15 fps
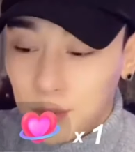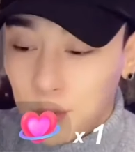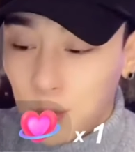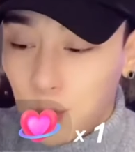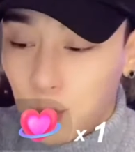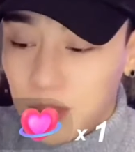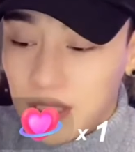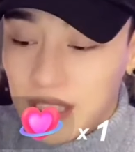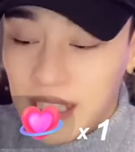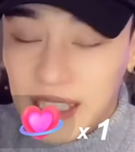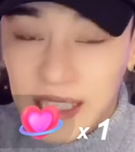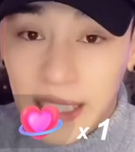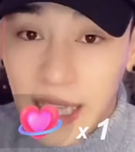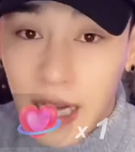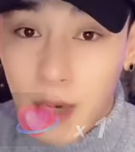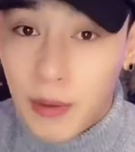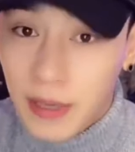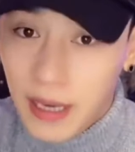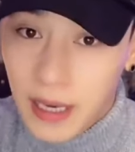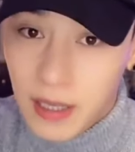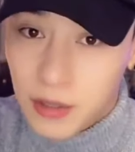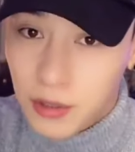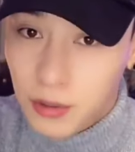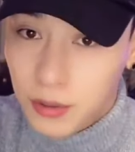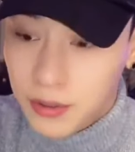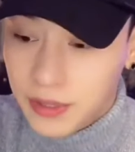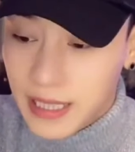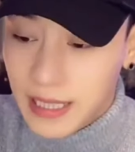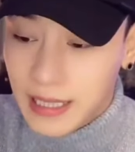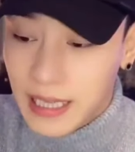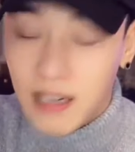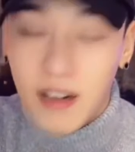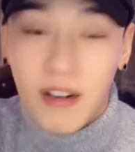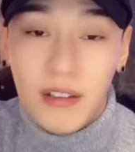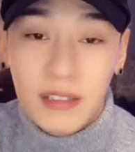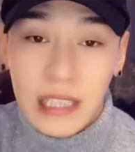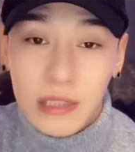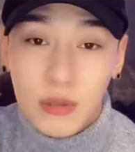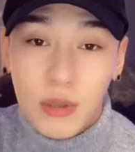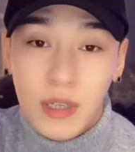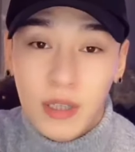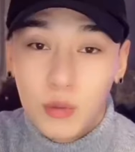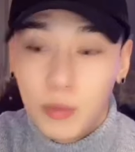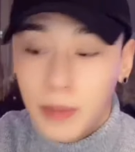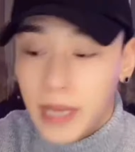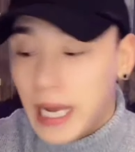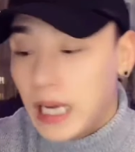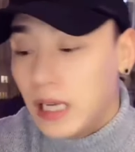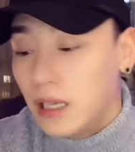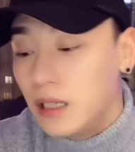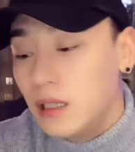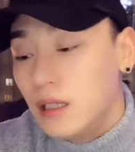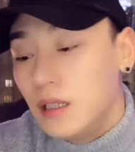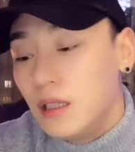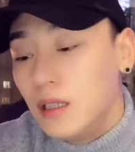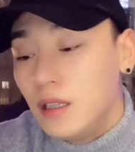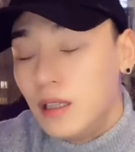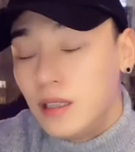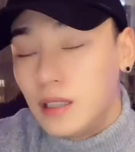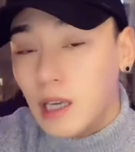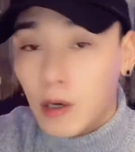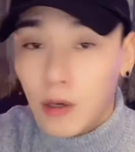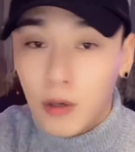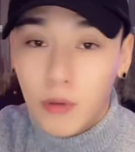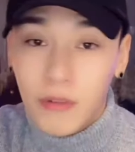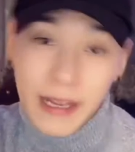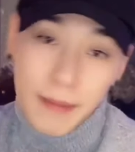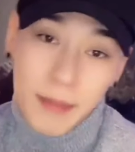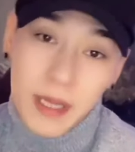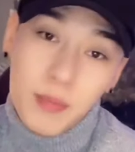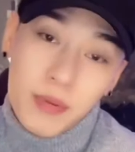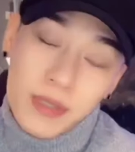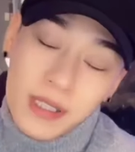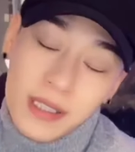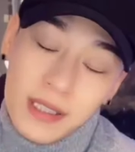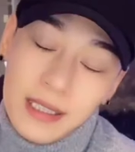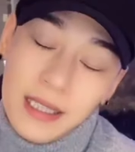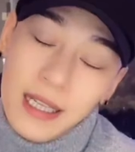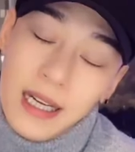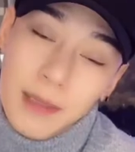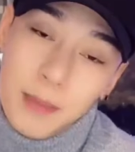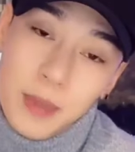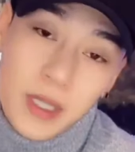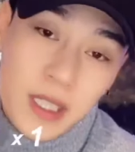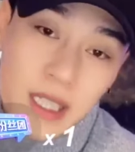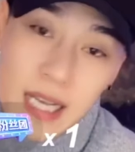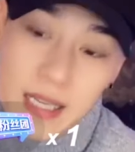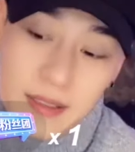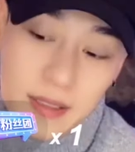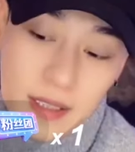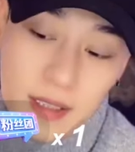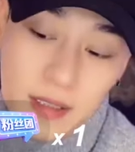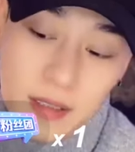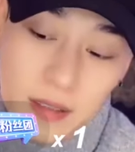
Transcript: 就是我今天接他回来的时候，我就看他靠在窗户边，然后萎靡不振的在那里闭着眼睛，